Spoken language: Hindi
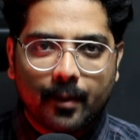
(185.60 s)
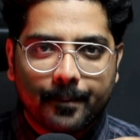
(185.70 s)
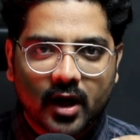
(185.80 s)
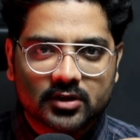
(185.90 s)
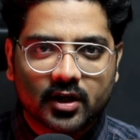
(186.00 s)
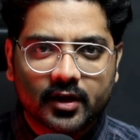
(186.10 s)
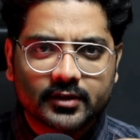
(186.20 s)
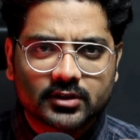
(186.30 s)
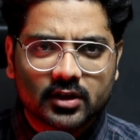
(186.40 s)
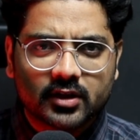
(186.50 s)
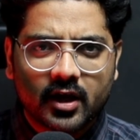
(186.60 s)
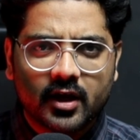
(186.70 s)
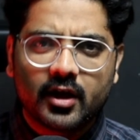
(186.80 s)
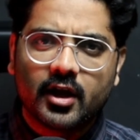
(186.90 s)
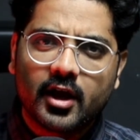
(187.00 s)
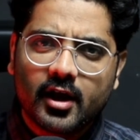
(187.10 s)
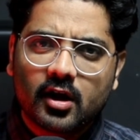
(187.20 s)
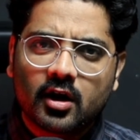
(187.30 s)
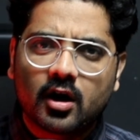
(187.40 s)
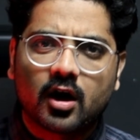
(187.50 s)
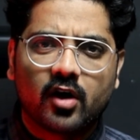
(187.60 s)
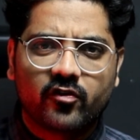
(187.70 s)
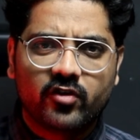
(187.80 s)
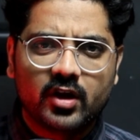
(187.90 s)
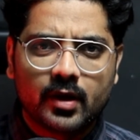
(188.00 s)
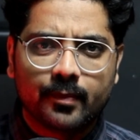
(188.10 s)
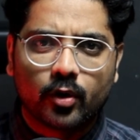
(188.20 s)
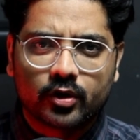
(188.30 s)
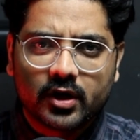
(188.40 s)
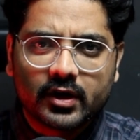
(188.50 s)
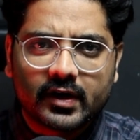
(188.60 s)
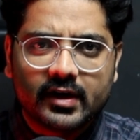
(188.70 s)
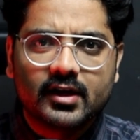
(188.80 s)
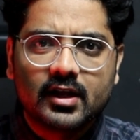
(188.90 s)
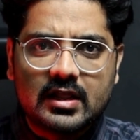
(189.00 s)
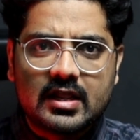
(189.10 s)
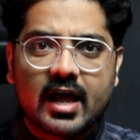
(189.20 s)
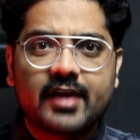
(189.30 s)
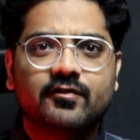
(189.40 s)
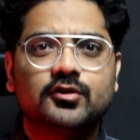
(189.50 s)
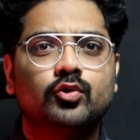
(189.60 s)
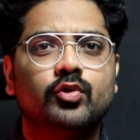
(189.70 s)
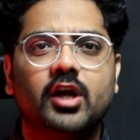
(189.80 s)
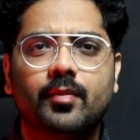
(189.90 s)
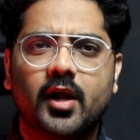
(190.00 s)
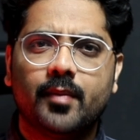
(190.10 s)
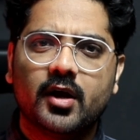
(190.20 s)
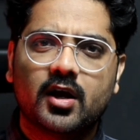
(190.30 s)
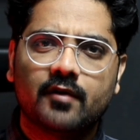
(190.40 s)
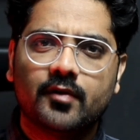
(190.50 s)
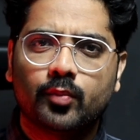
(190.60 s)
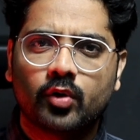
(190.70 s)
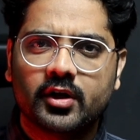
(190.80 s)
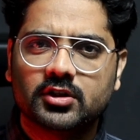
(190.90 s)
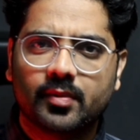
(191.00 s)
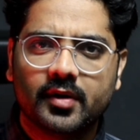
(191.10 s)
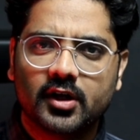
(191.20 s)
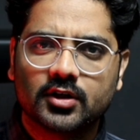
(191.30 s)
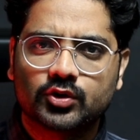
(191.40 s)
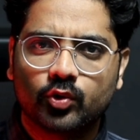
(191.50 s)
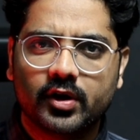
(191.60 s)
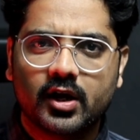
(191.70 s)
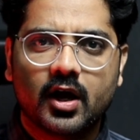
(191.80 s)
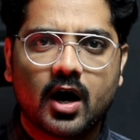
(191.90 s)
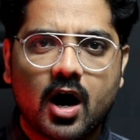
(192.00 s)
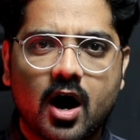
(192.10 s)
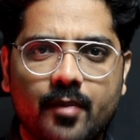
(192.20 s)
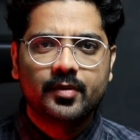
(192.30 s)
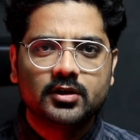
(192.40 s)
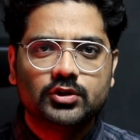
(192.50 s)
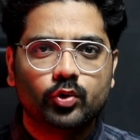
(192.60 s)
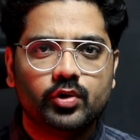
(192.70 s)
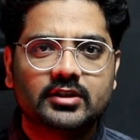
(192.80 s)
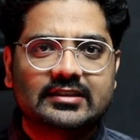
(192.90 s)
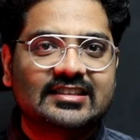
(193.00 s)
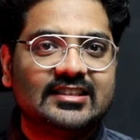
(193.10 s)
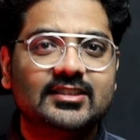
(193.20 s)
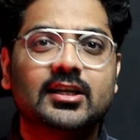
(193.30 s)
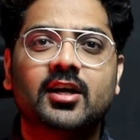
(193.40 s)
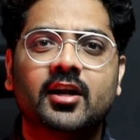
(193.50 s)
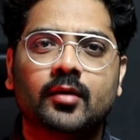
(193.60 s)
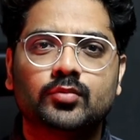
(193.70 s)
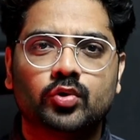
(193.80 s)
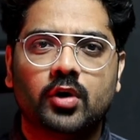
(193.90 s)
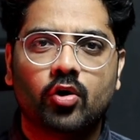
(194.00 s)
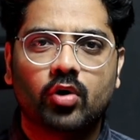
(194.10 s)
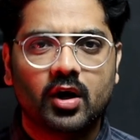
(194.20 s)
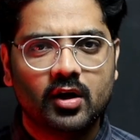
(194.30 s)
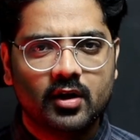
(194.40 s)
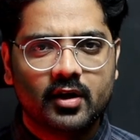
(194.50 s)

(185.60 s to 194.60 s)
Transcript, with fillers: अब बात करके चलते हैं एक काफ़ी इंपॉर्टेंट रियल लाइफ स्टोरी के बारे में काफ़ी पुराने ज़माने की स्टोरी है आपने जूलियस सीज़र का नाम सुना होगा